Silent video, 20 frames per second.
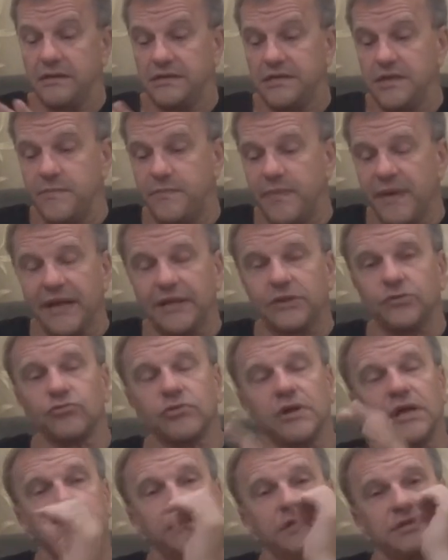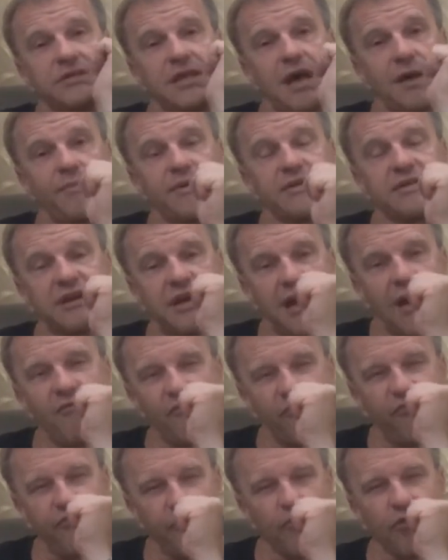Температура должна быть
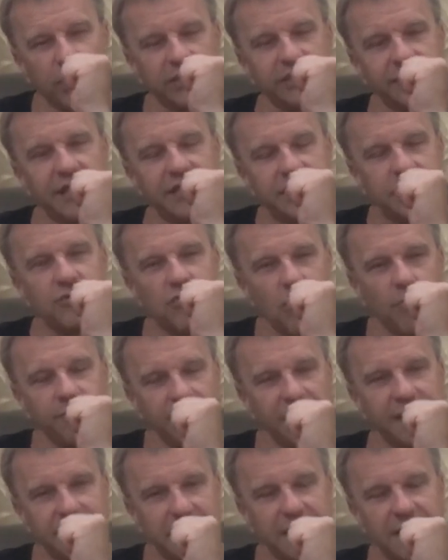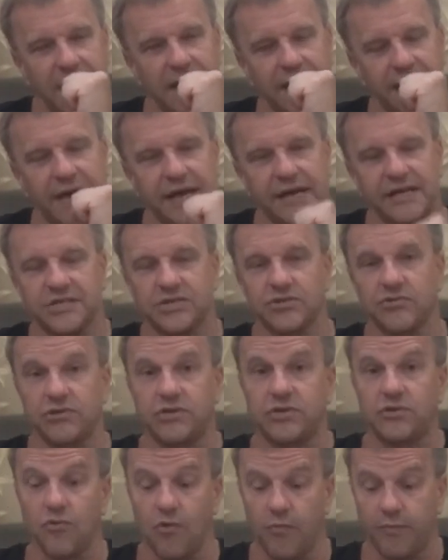комфортно теплая, такая хорошо
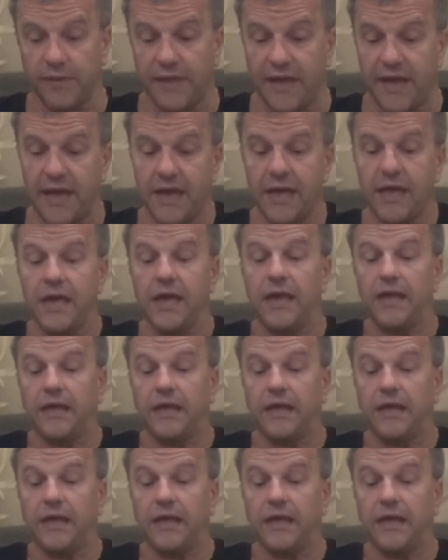теплая.